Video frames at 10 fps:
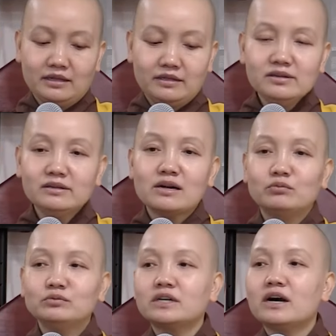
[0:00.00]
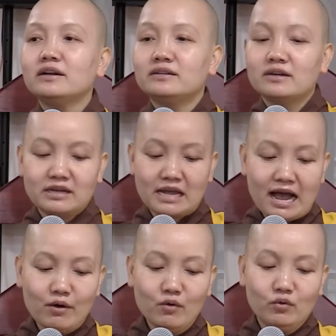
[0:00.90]
Như ngỗng trời rời
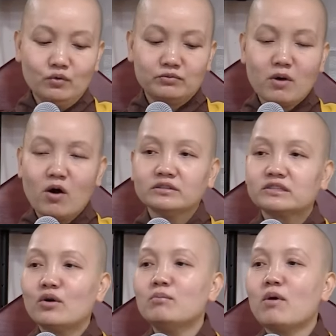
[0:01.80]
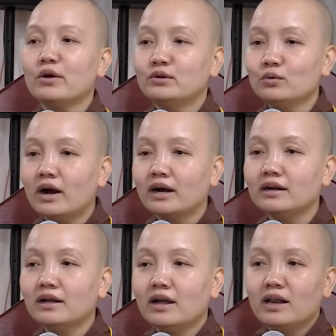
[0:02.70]
ao bỏ sau mọi trú
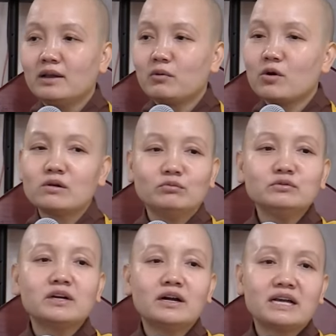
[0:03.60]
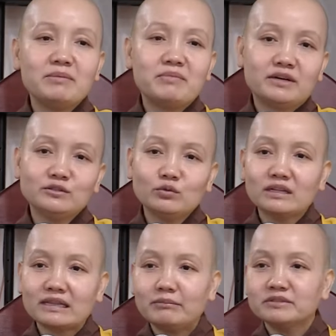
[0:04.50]
ẩn, là một con ngỗng trời khi mà nó xuống
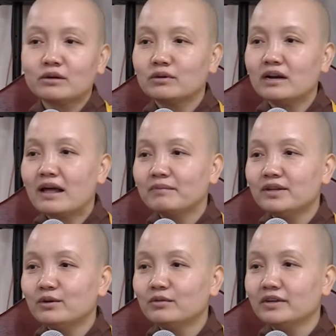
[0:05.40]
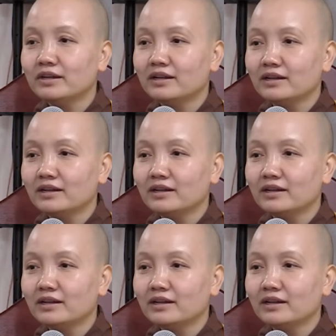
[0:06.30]
nó tắm xong nó làm gì quý vị?